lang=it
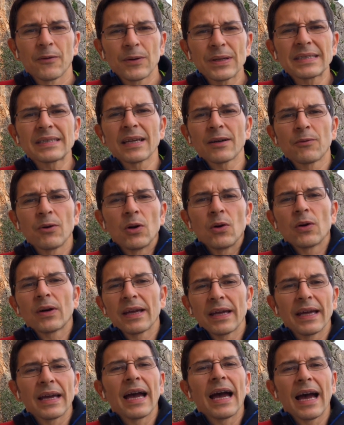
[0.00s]
Questo è quello
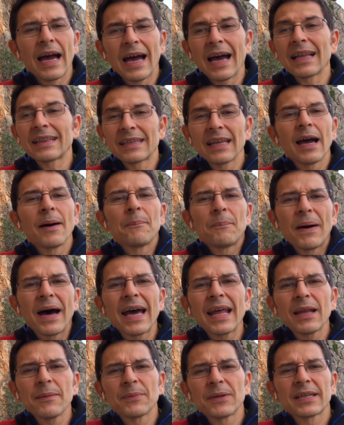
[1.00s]
che a te
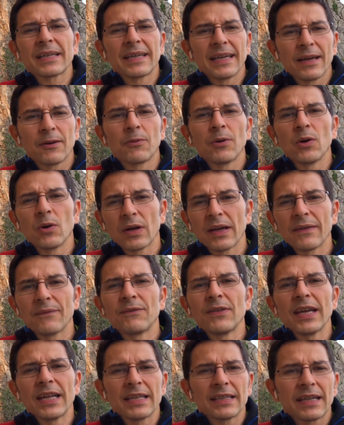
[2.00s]
appare perché è quello che
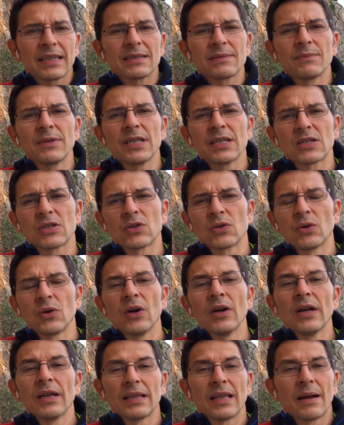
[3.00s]
viene trasmesso
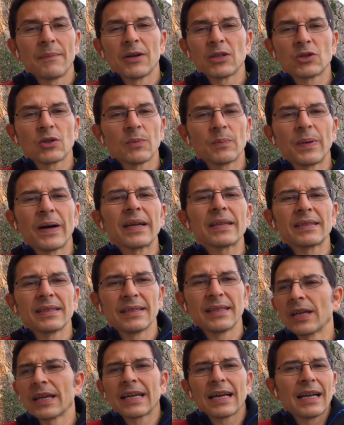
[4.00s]
dalla maggior parte
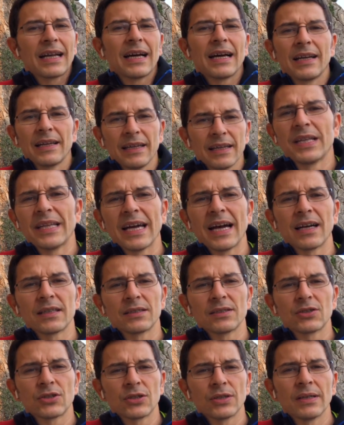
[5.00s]
dei canali
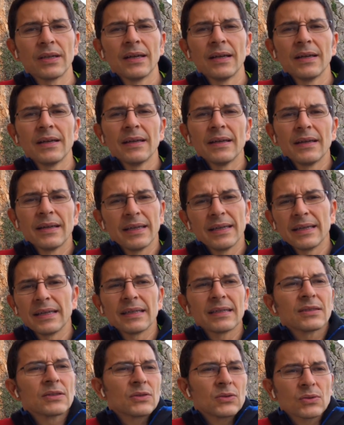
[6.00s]
mediatici. Eh,
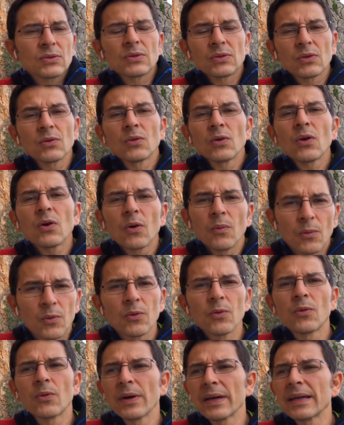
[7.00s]
sono
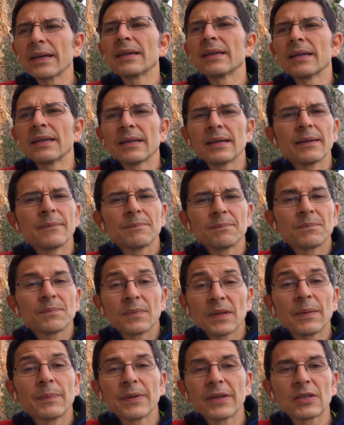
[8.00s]
comunque eh,
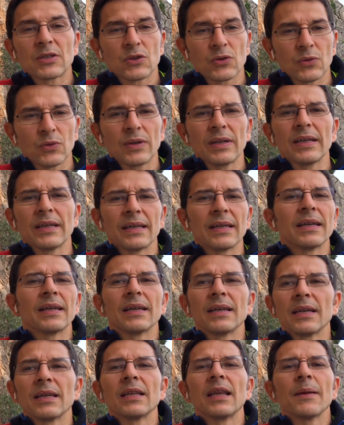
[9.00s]
di
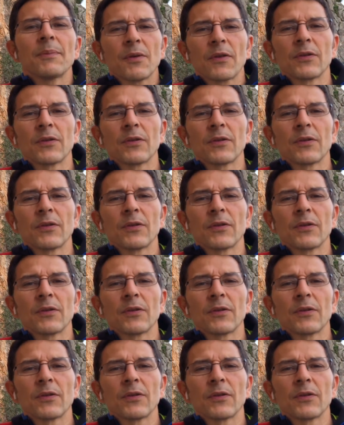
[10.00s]
persone, eh, dei